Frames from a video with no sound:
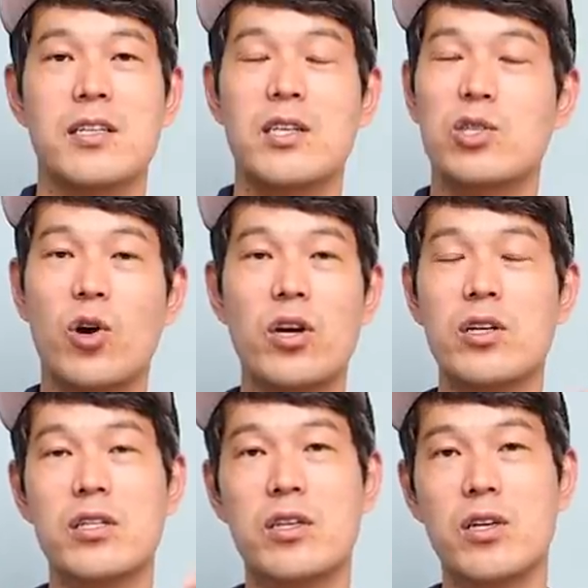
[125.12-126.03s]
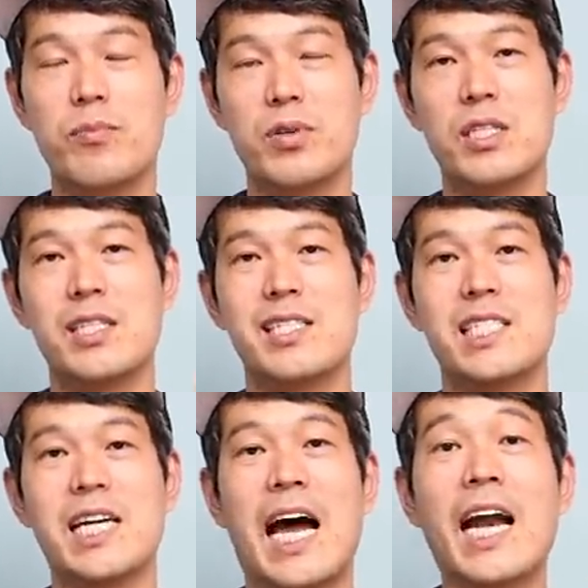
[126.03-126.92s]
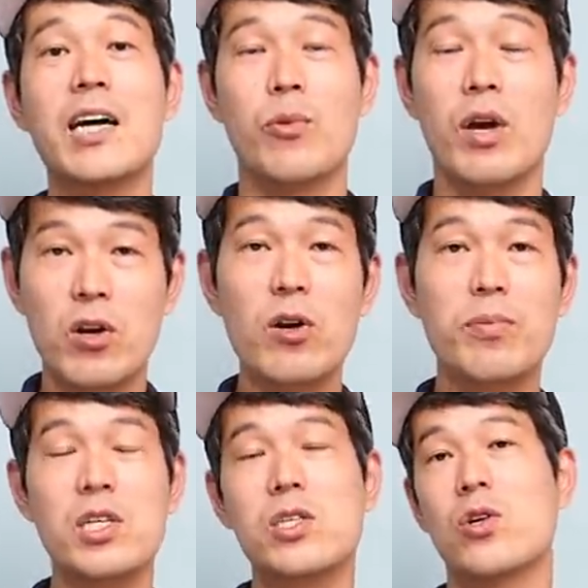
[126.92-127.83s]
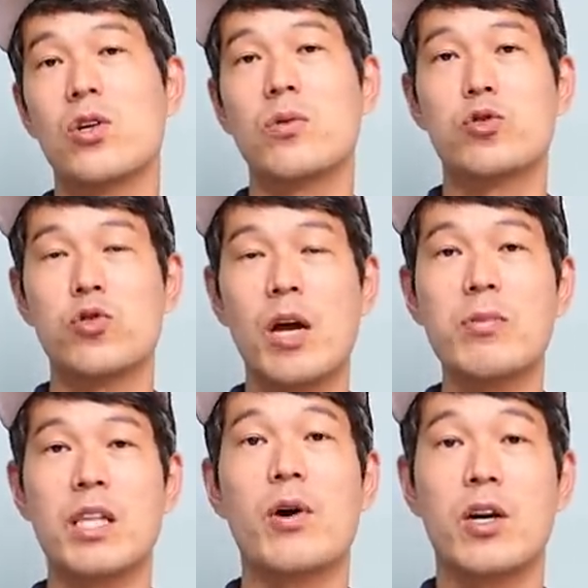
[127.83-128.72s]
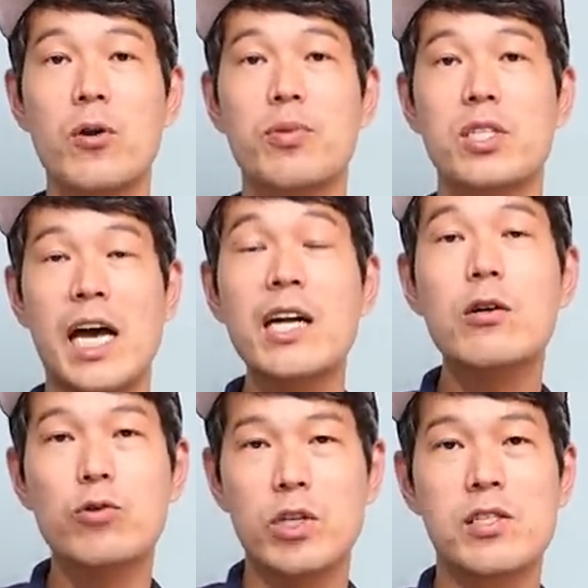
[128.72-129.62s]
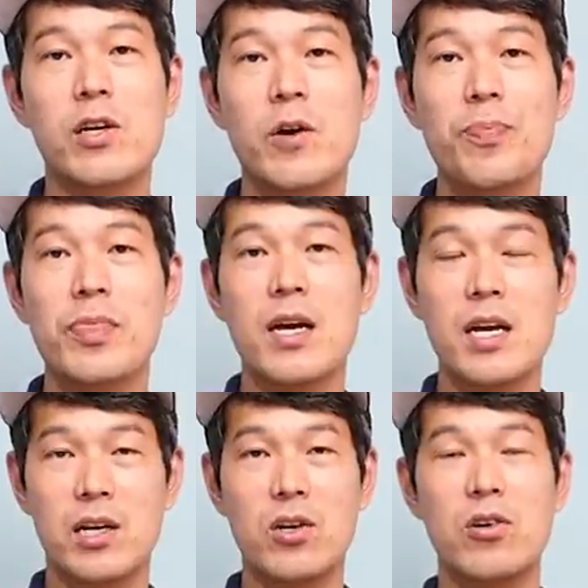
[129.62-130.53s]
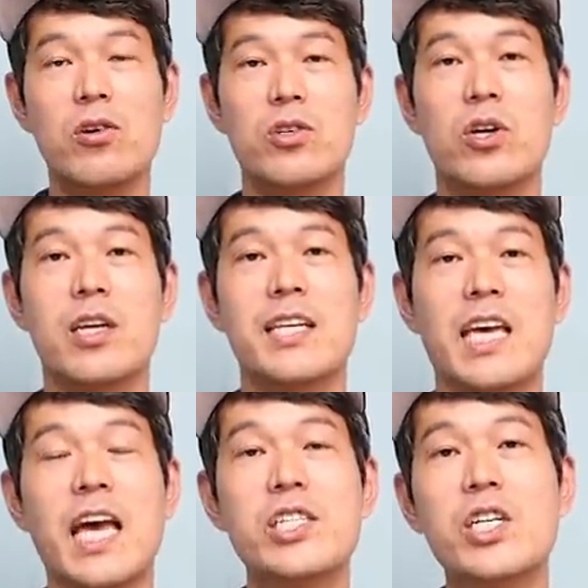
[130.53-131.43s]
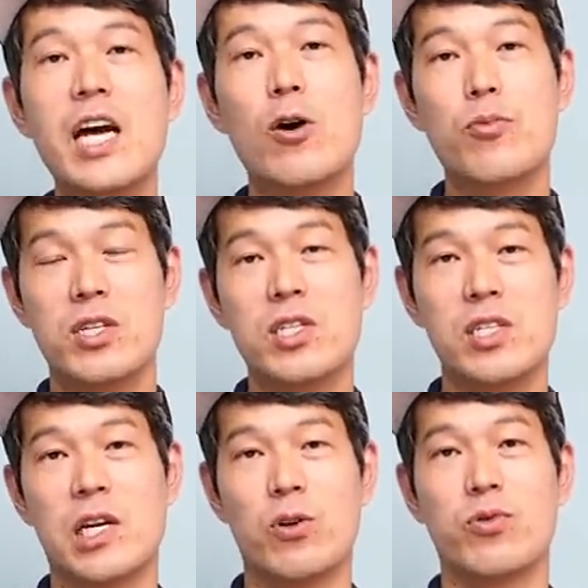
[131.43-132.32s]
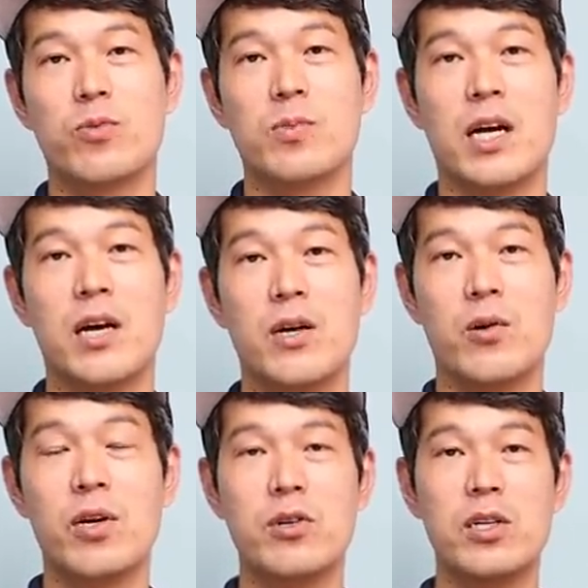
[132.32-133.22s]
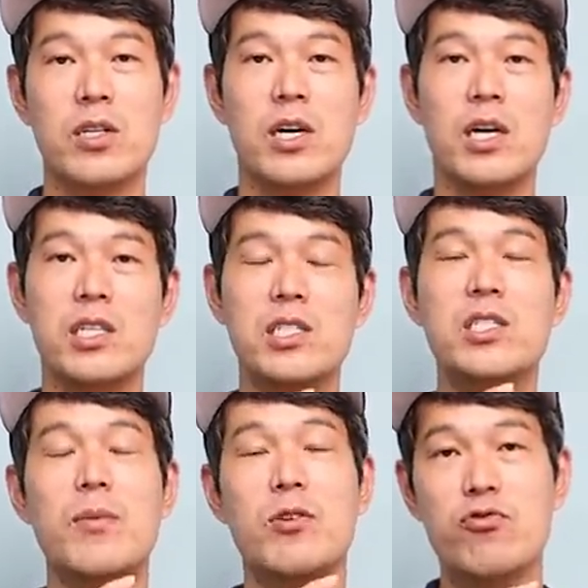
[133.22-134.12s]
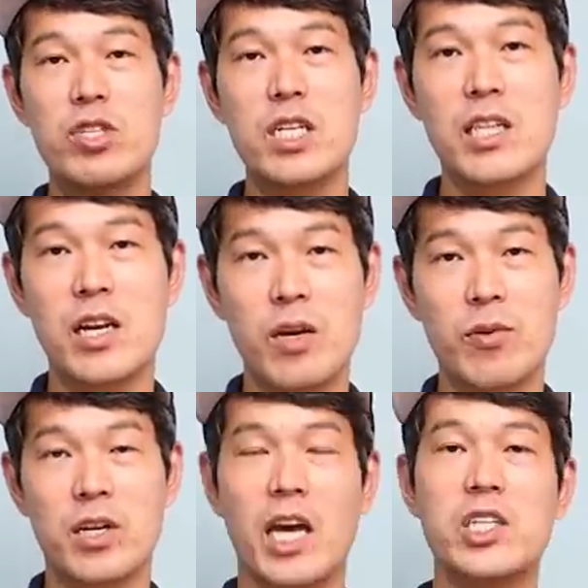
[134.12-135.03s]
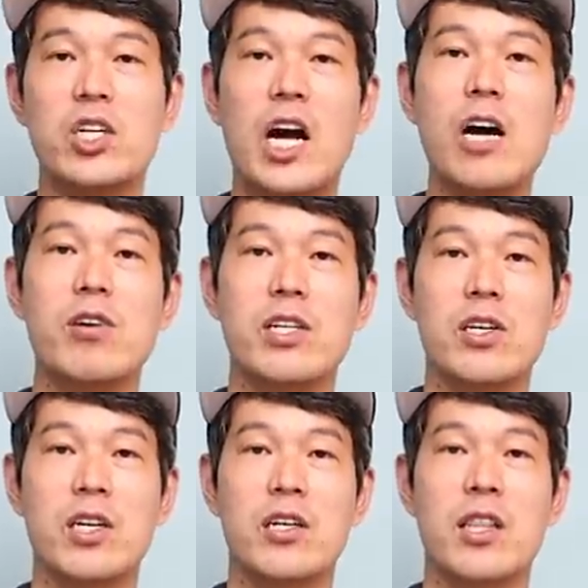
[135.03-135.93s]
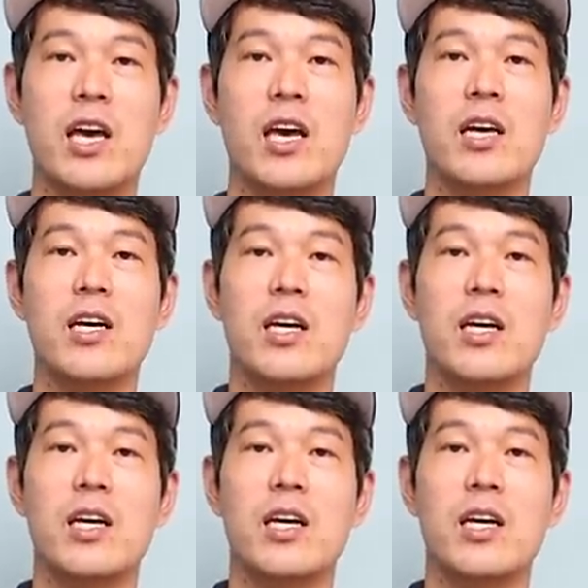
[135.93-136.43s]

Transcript: 근데 저희는 그런 비즈니스는 잘 안 하거든요. 왜 그런 비즈니스 여러분 중요합니다. 왜 그런 비즈니스 하는 것도 있어요. 그런 건 저희는 이제 캐시카우 비즈니스라고 부릅니다. 왜냐면은 시스템이 유지가 되려면 캐시카우가 있어야 되는데,